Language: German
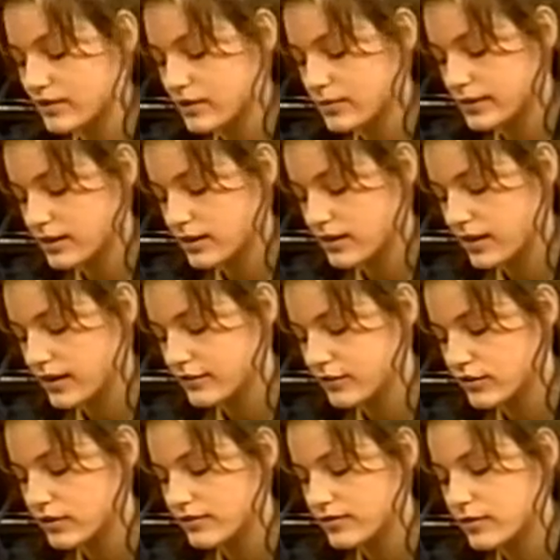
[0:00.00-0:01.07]
habe ich gelernt
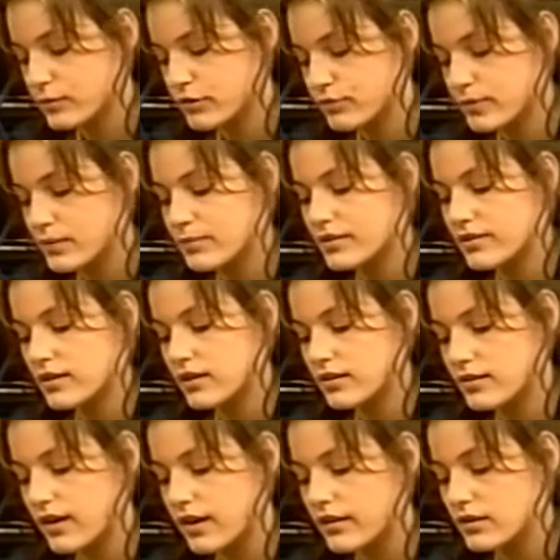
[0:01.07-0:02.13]
für den Film. Ich spiele ein bisschen
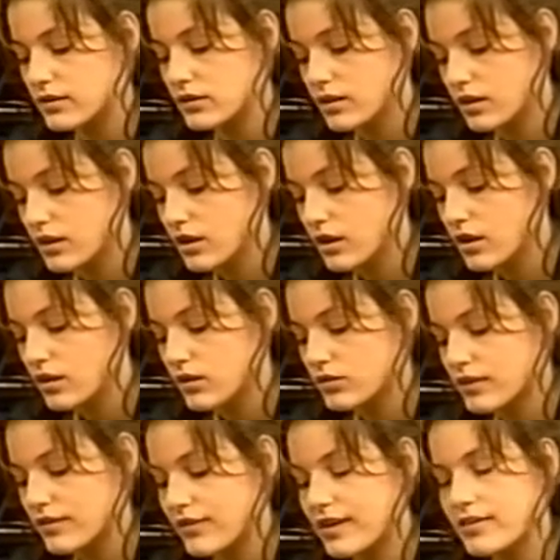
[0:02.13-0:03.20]
Gitarre,
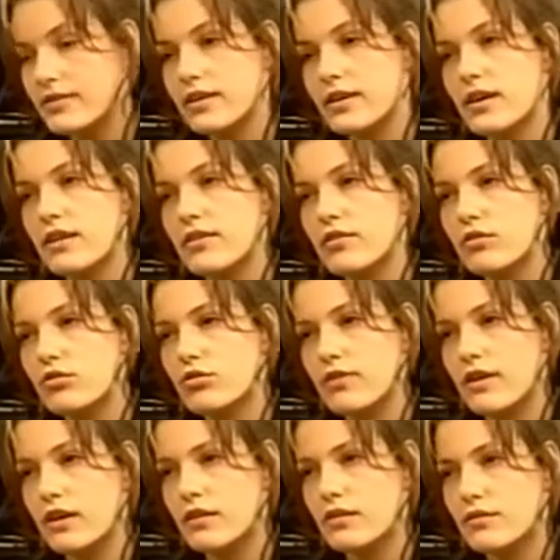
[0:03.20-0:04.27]
dann war es nicht ganz so schwer.